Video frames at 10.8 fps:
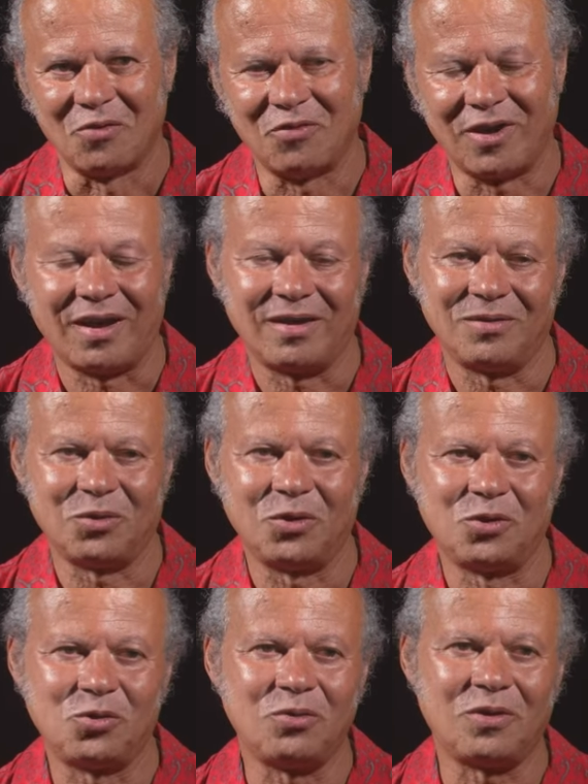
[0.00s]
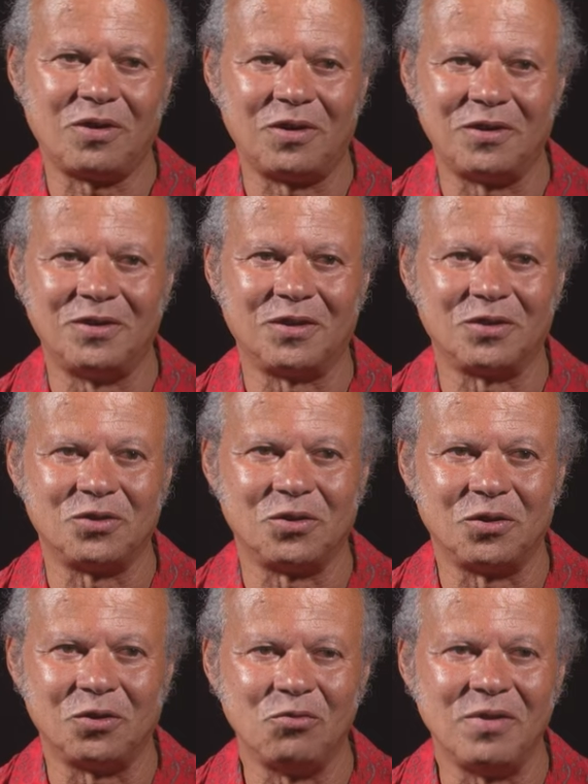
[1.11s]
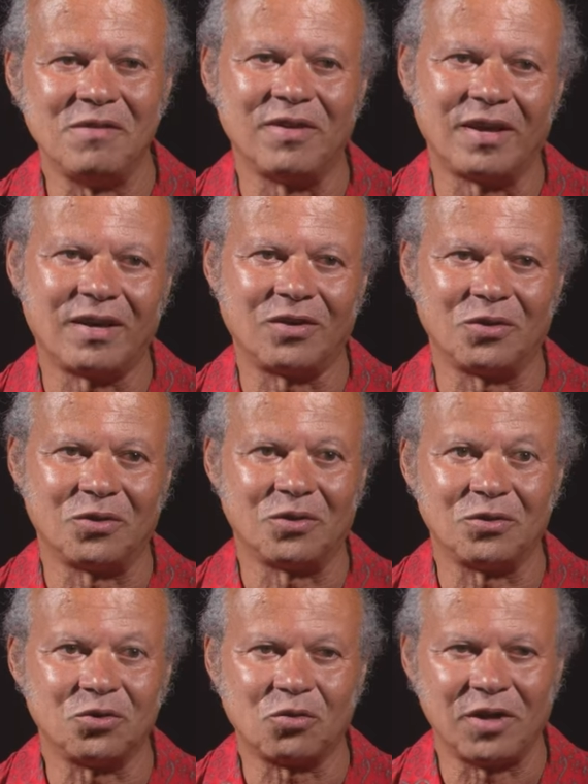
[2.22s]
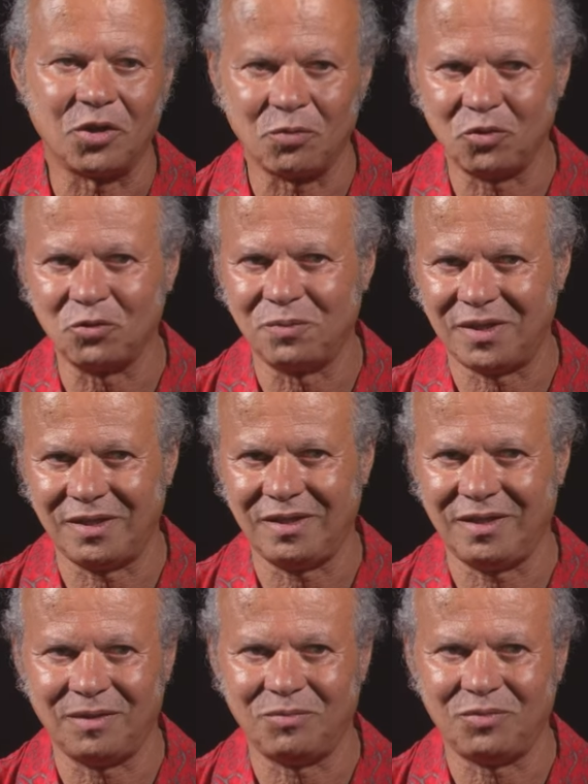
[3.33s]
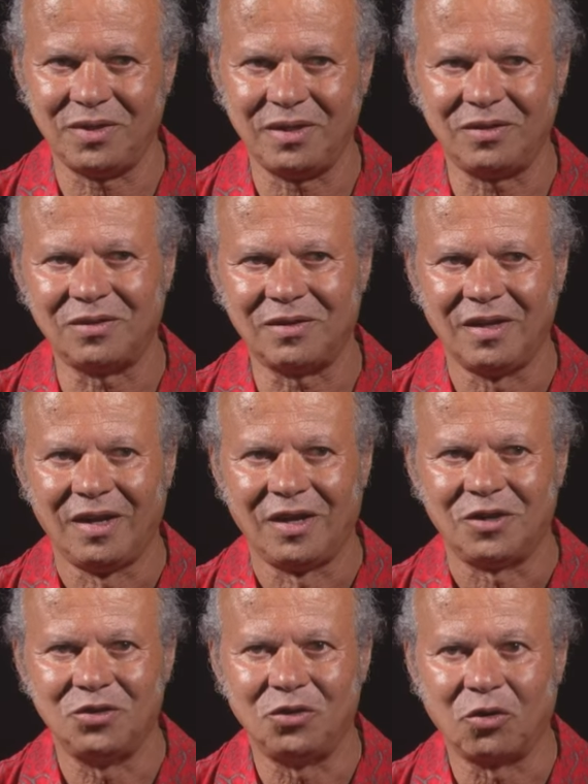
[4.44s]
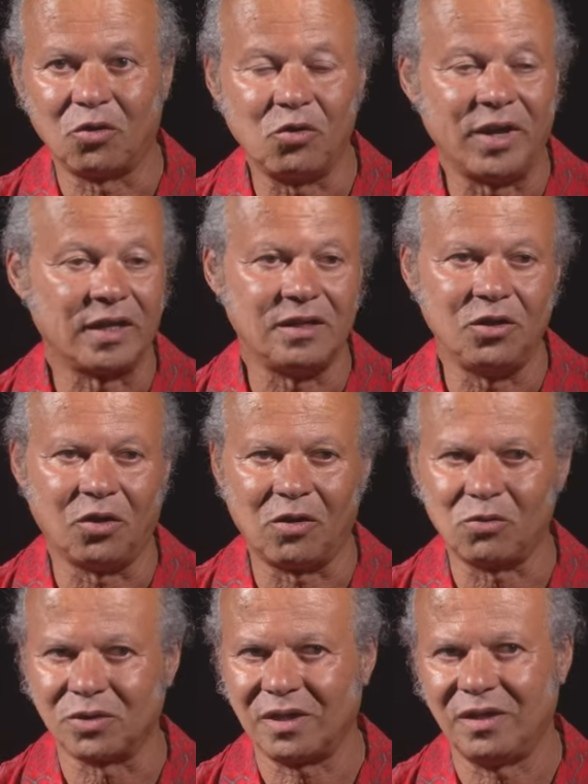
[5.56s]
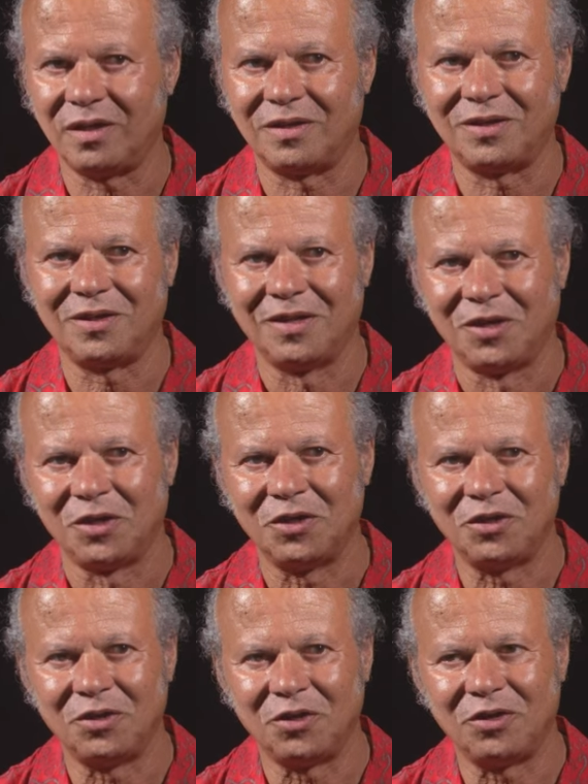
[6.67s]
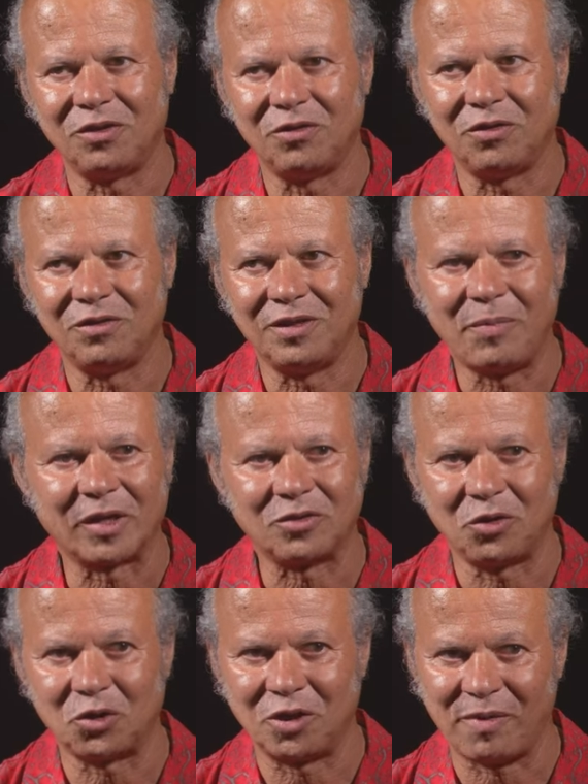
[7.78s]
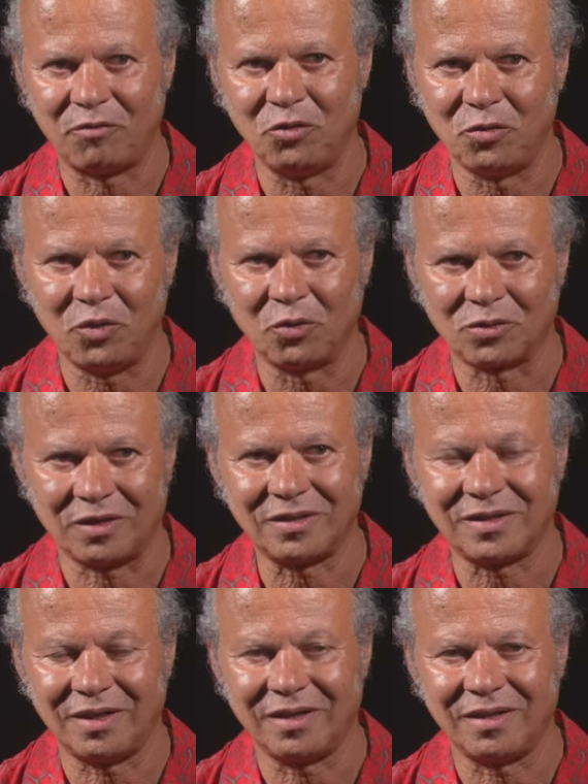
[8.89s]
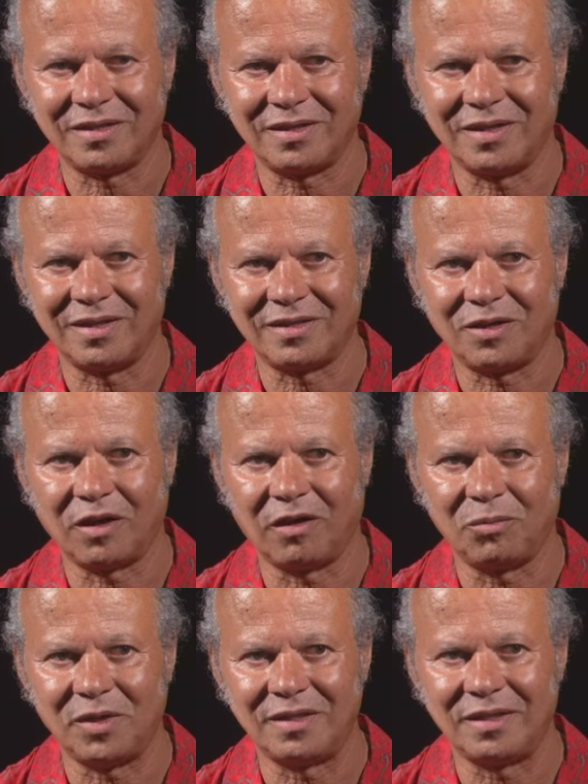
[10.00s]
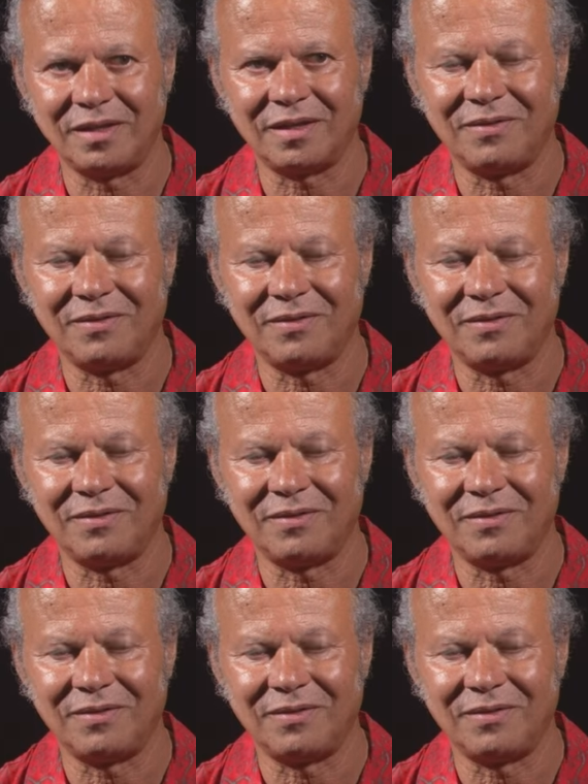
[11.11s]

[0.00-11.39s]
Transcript: Voilà, retour euh, dans un univers que je connais depuis tout petit et puis euh, de reconnecter, de rencontrer des personnes que je n'ai pas vues depuis longtemps, c'est un grand plaisir.